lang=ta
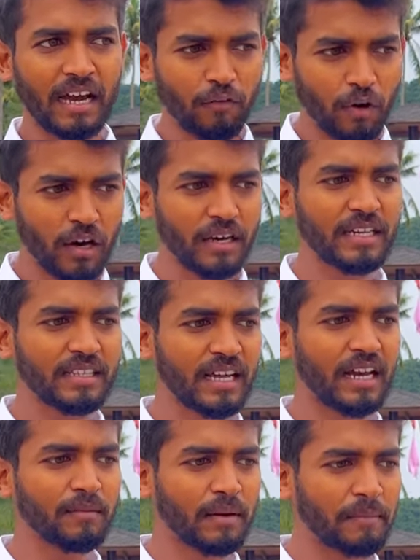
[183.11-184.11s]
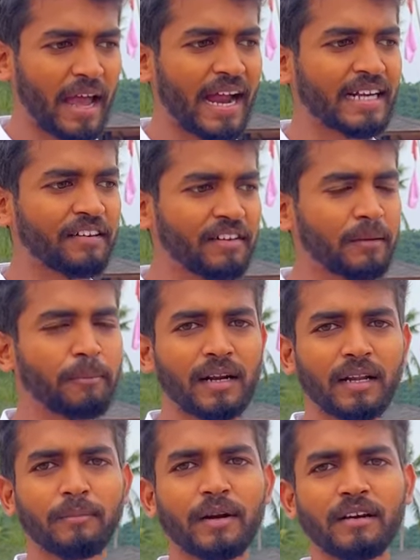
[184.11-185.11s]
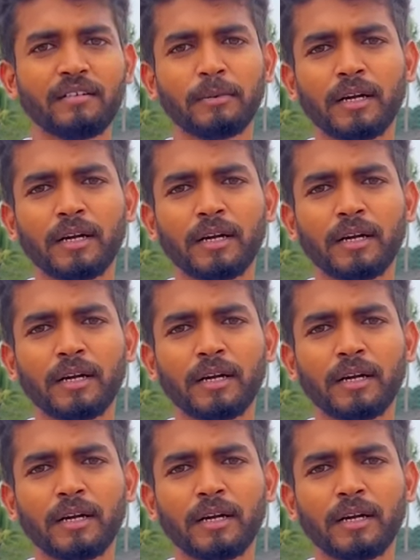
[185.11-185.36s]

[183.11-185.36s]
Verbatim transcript: எவ்வளோ இருந்தாலும் நம்ம ஆக்டிவிட்டி பண்ண பண்ண